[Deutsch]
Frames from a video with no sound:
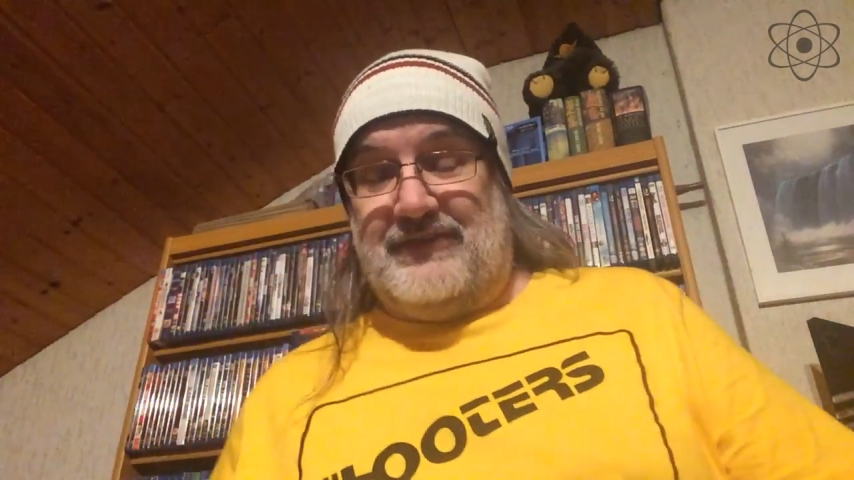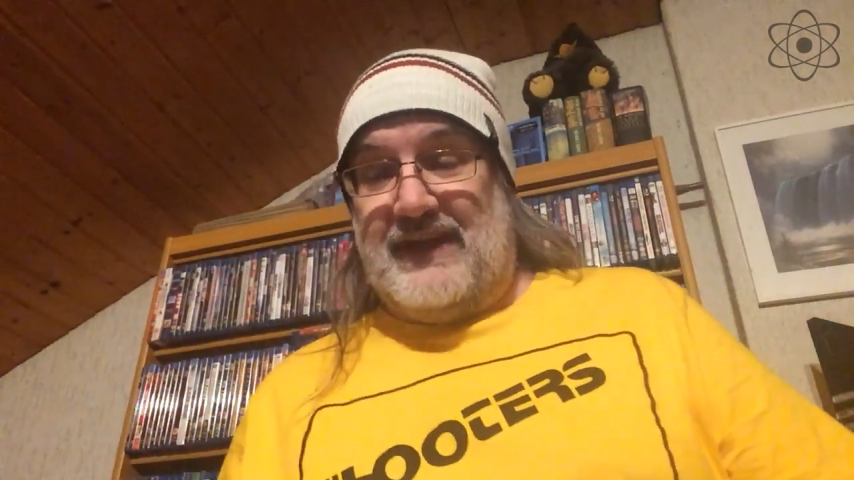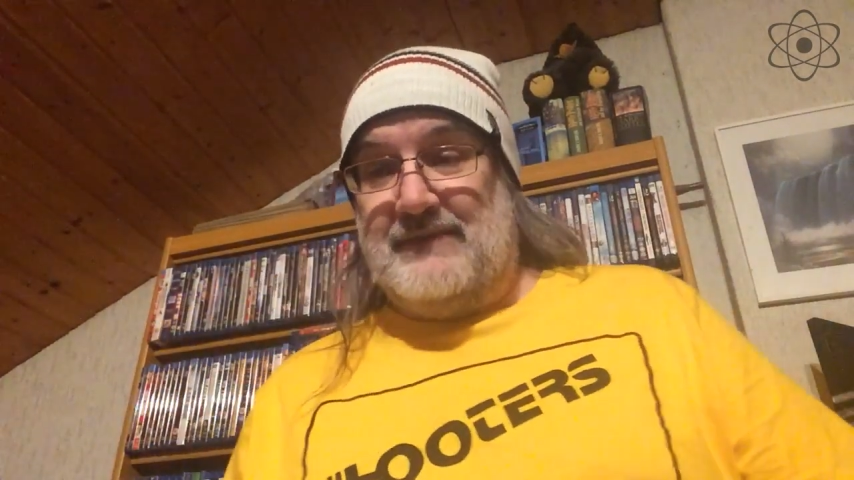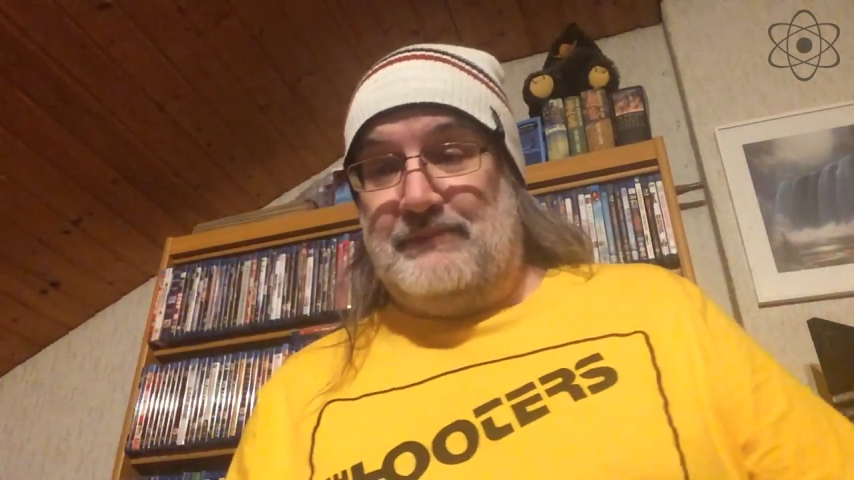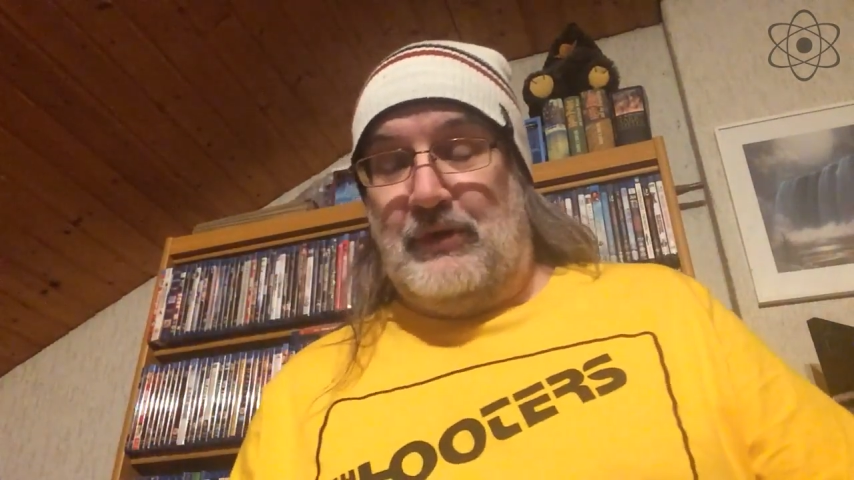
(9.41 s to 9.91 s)

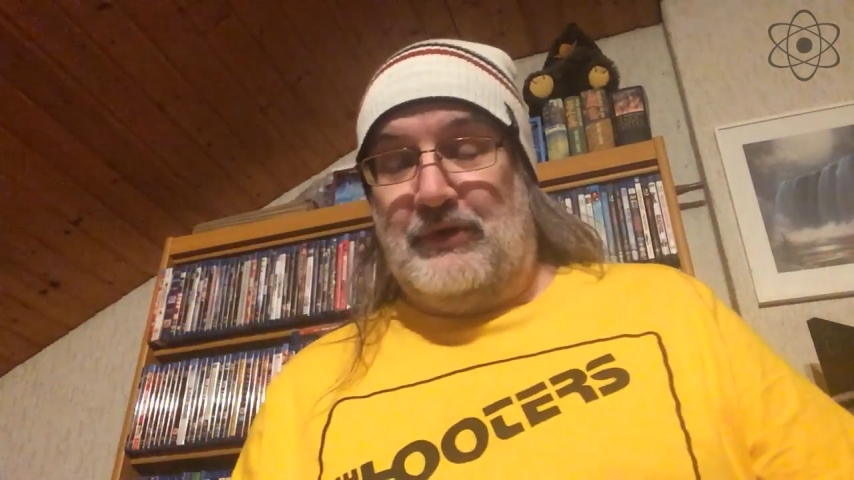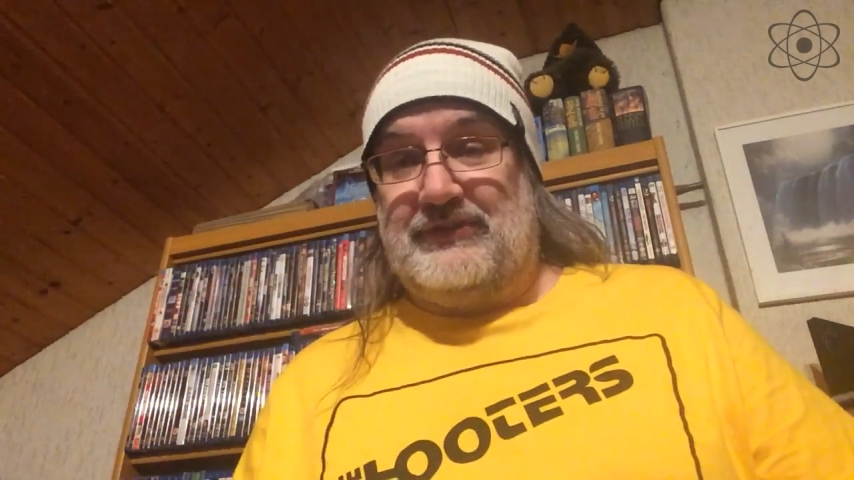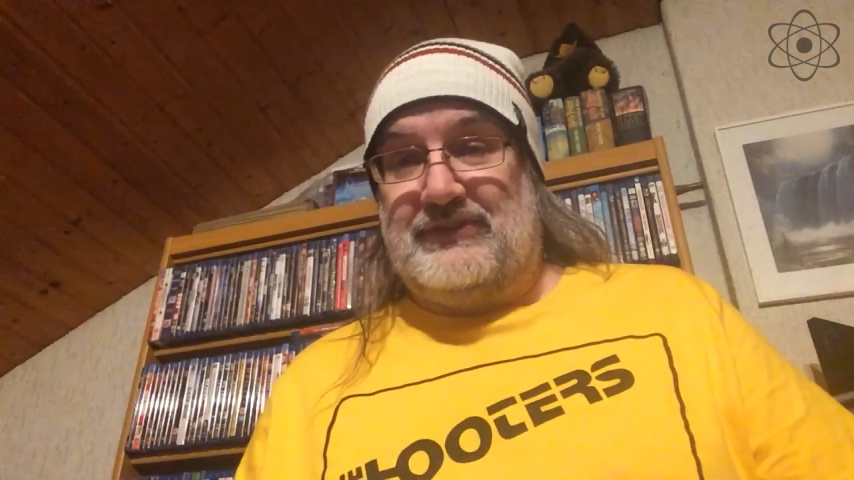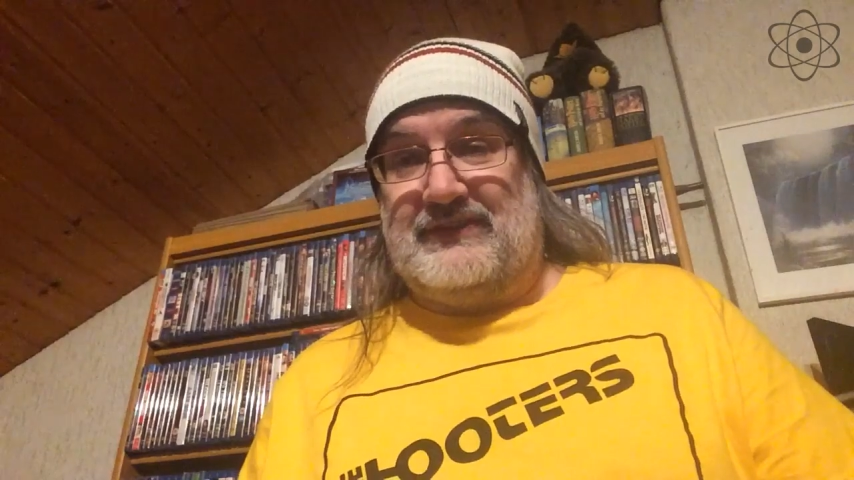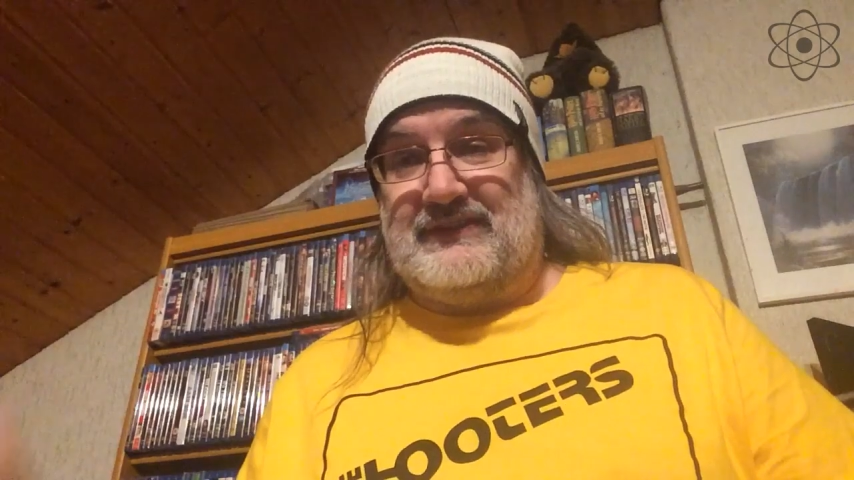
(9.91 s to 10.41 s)

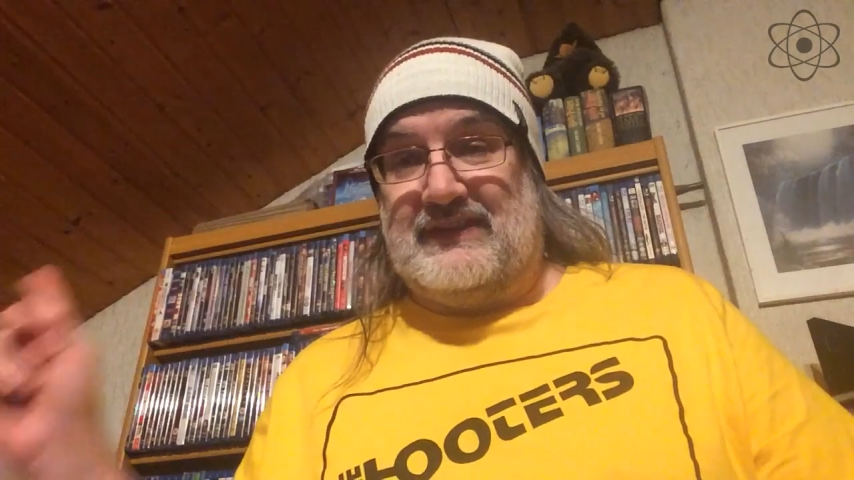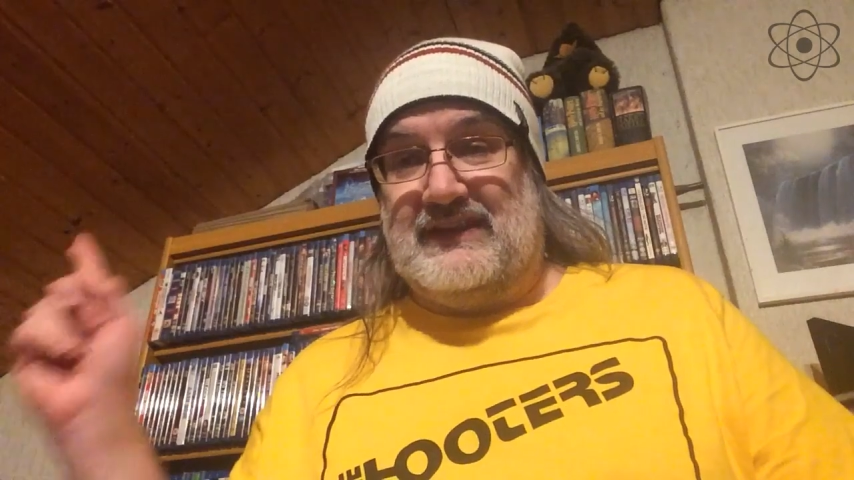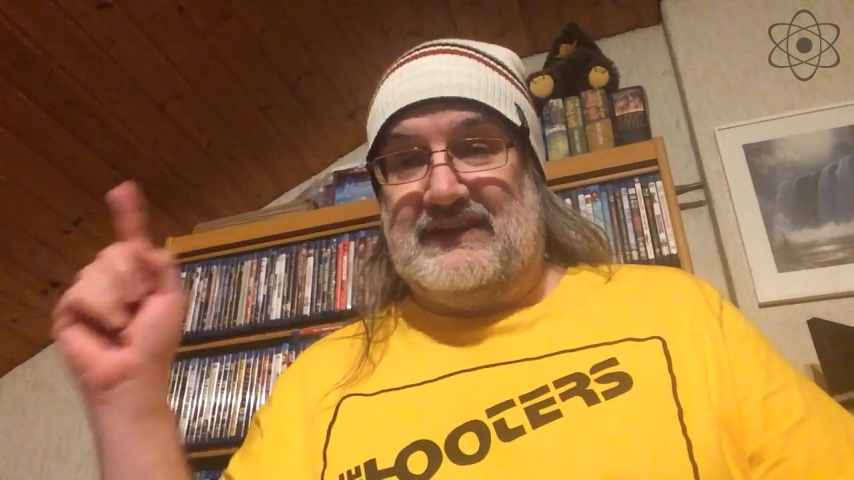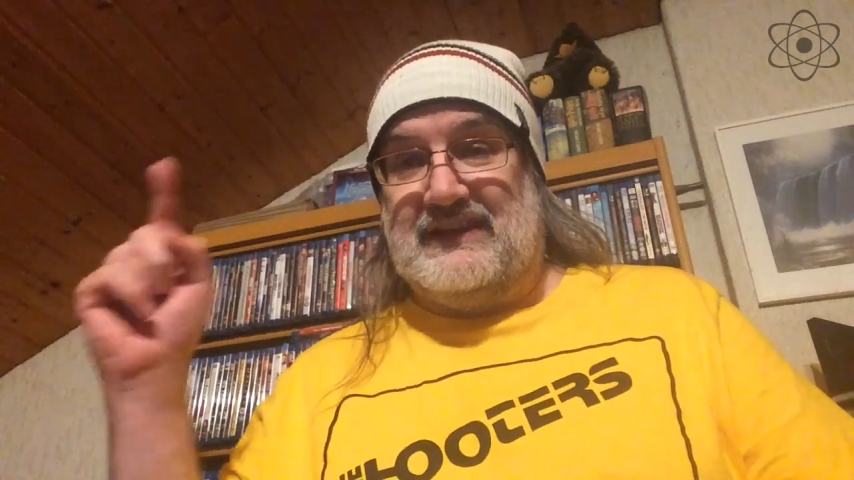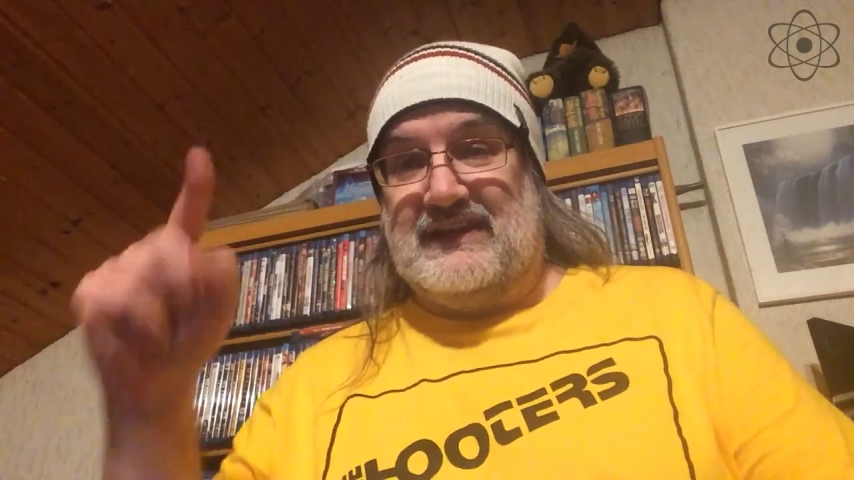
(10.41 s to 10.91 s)
Fanpost
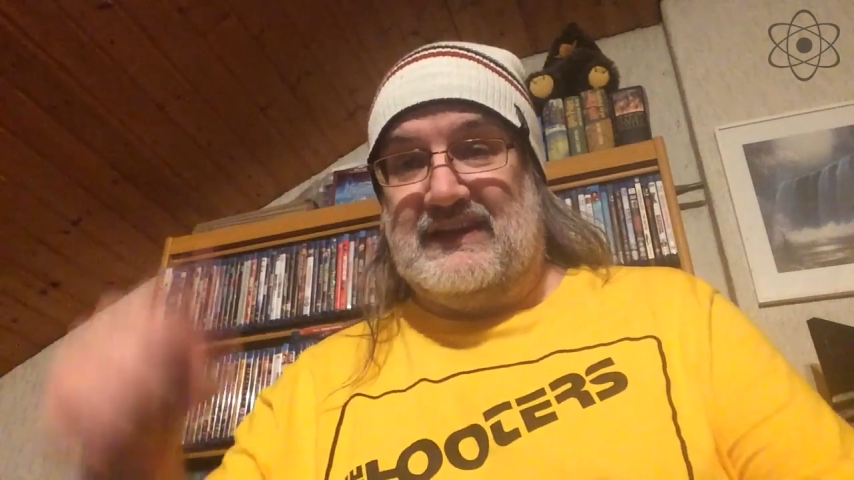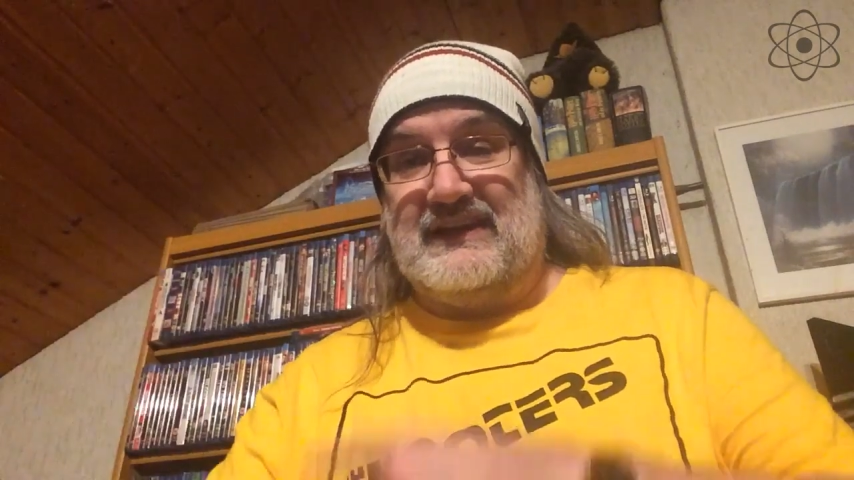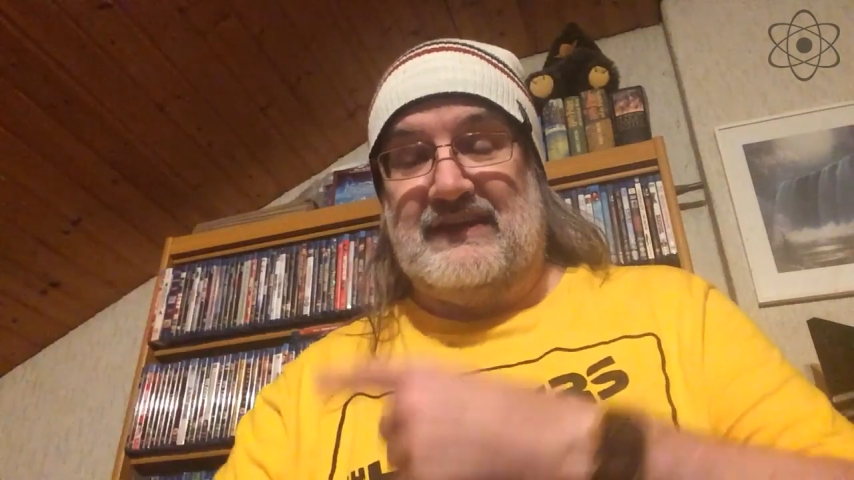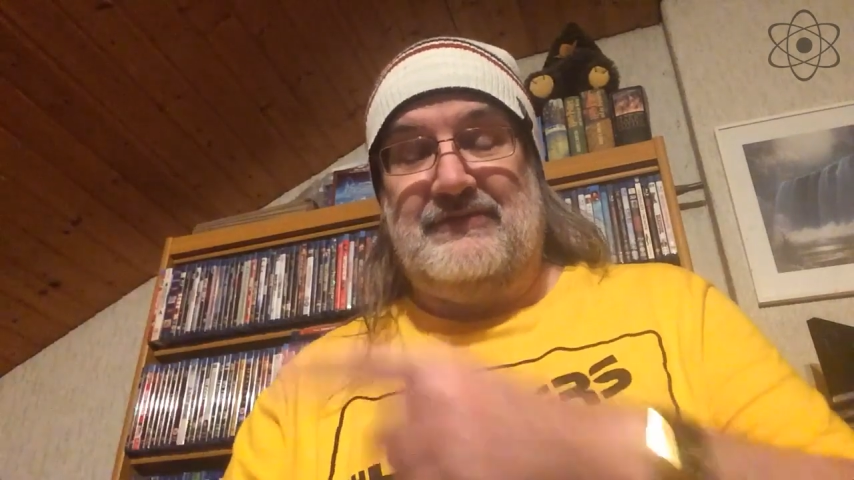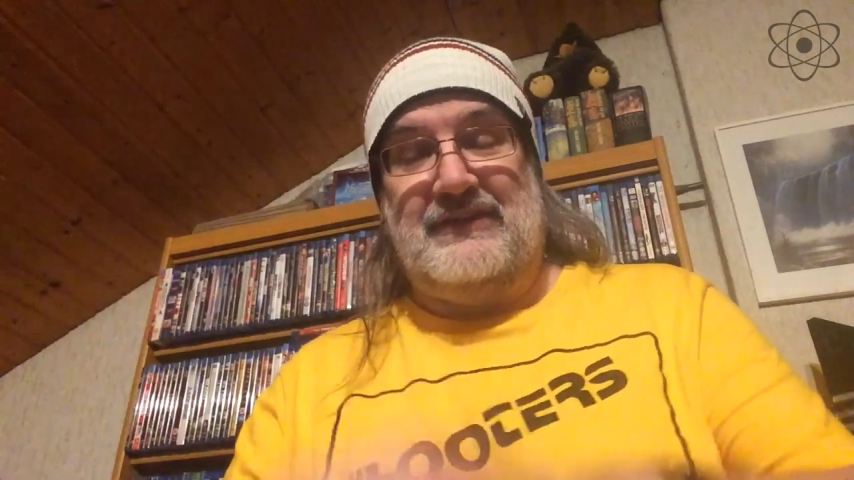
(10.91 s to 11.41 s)
Eating,